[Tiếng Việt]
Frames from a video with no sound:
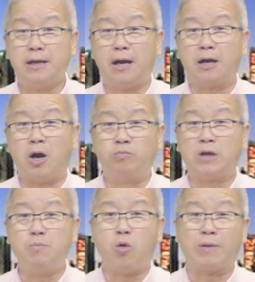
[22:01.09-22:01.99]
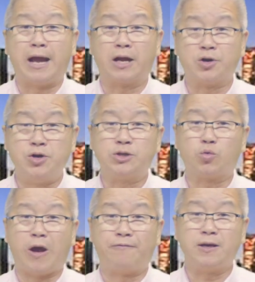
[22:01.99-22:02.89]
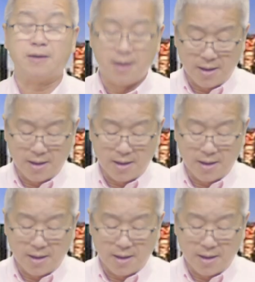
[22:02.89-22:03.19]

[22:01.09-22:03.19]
à, rộng tới một ngàn rưỡi square feet.